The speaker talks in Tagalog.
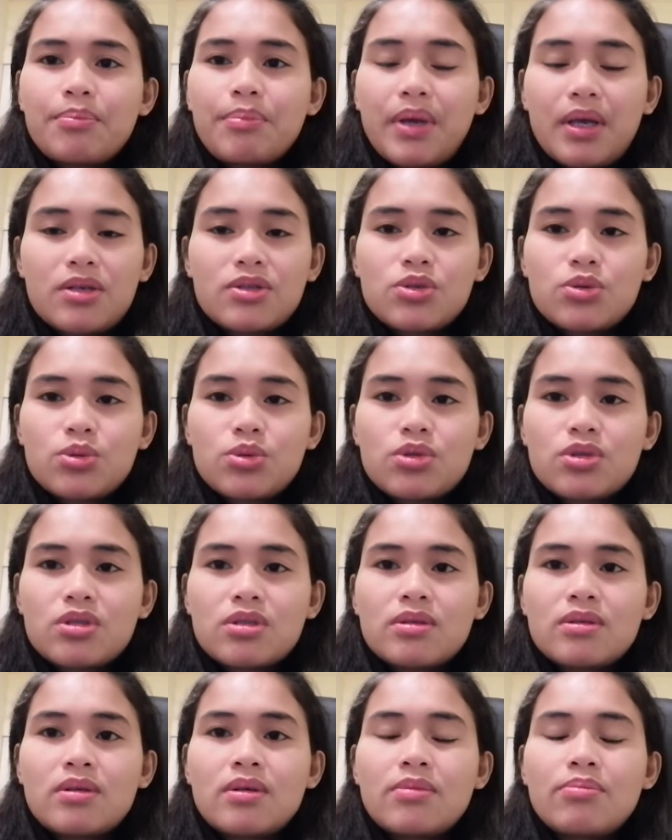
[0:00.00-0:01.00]

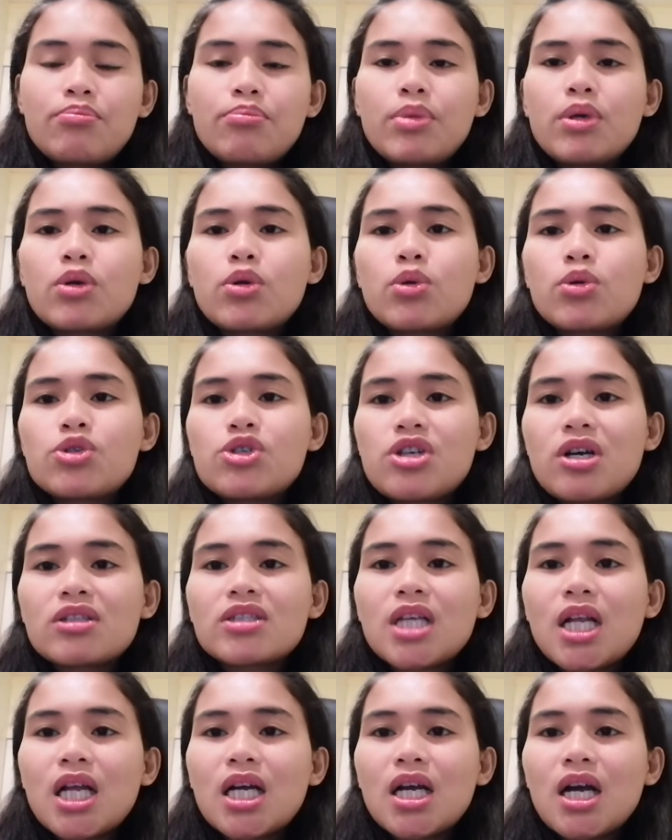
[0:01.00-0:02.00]
pesos. Pero shock
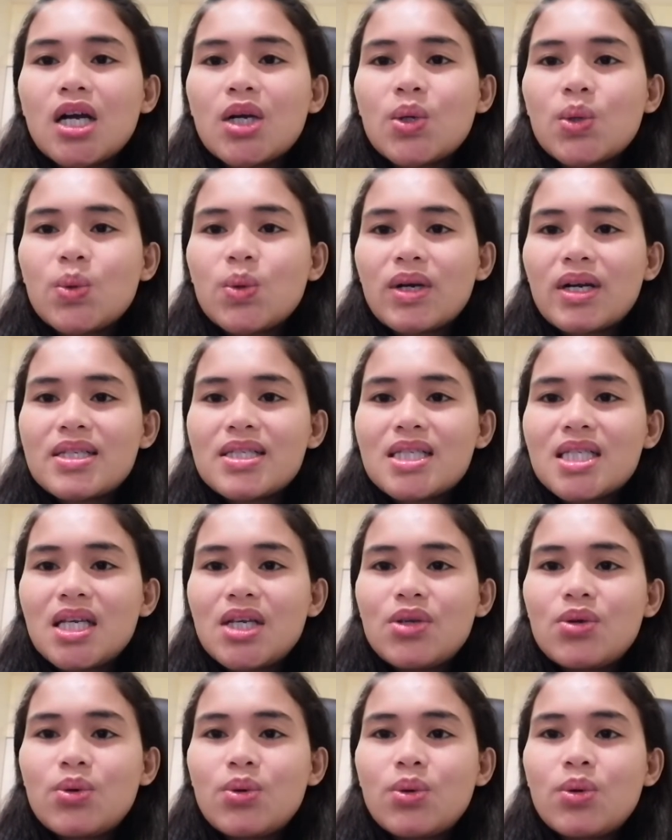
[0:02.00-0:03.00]
talaga ako
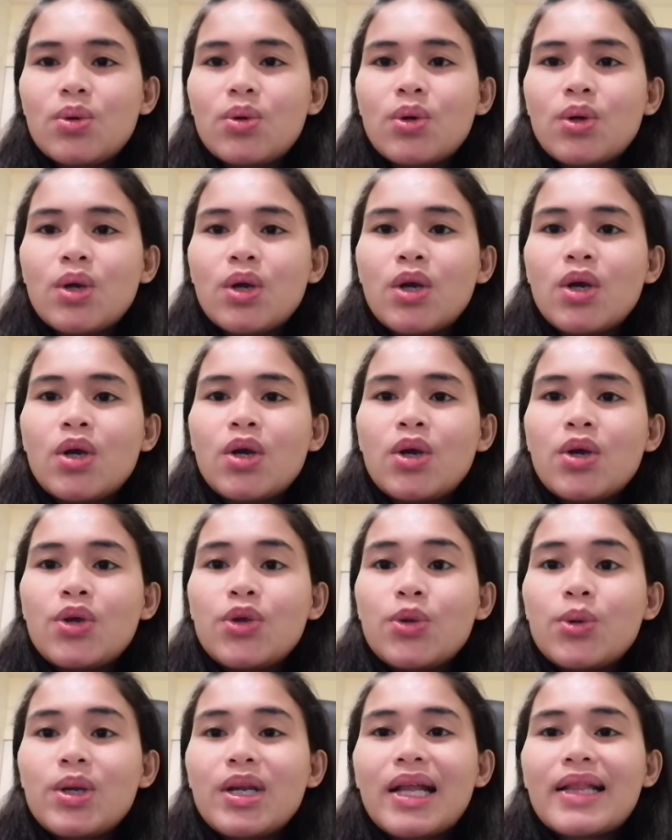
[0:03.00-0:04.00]
kasi yung
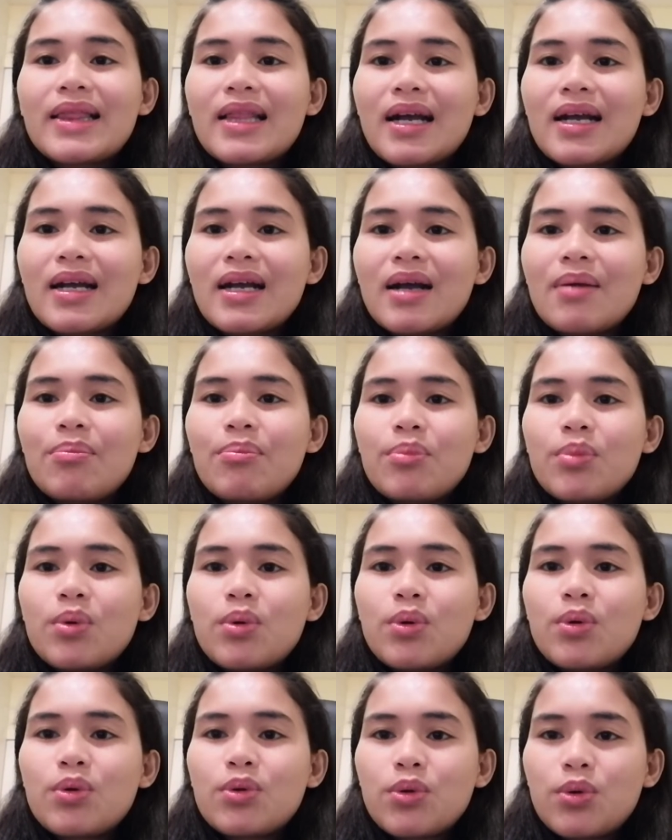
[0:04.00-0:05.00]
yung natanggap
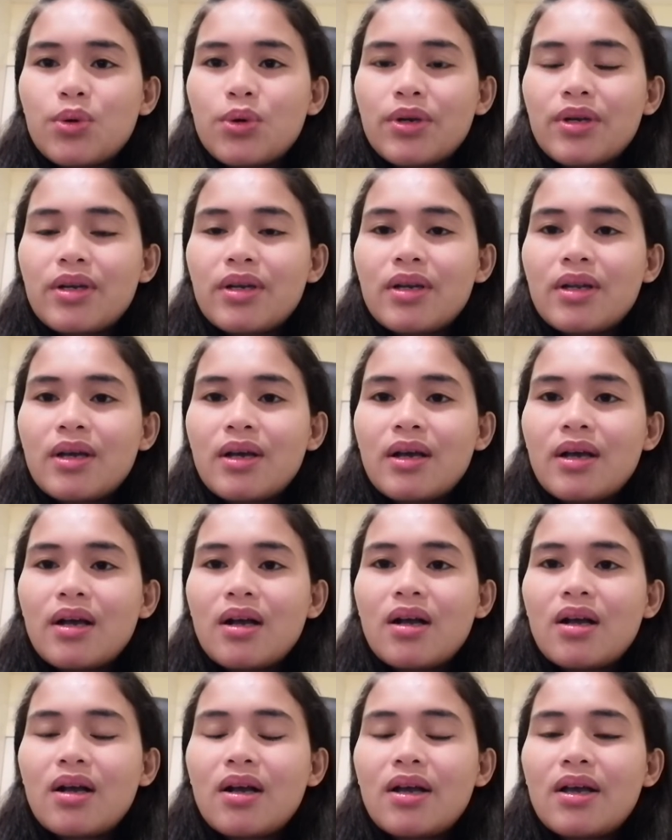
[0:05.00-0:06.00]
ko noon
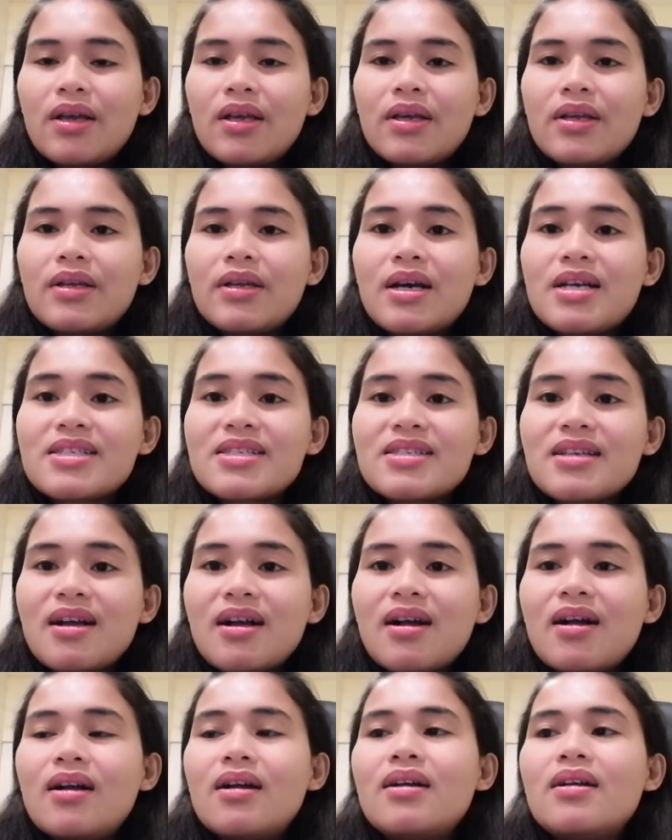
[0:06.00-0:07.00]
ay
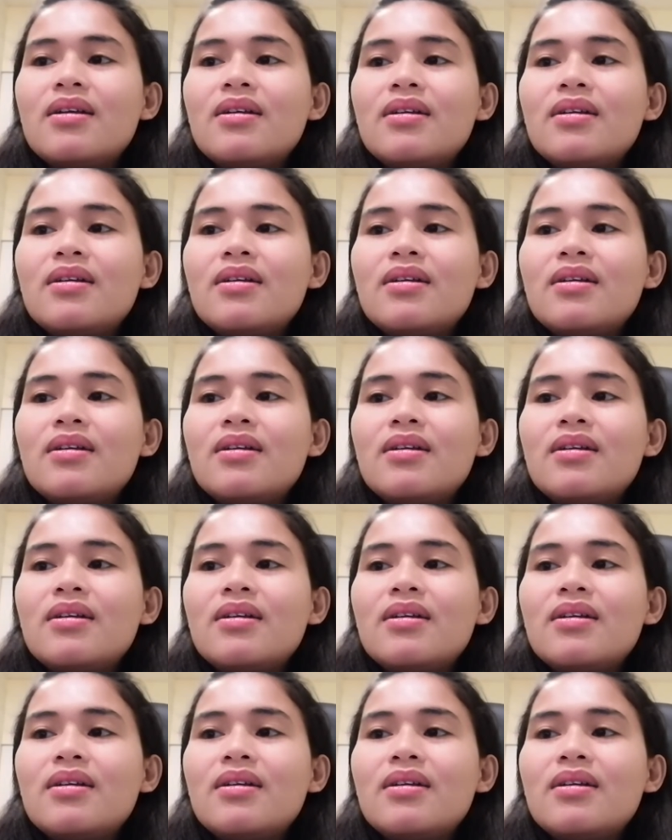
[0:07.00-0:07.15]
nasa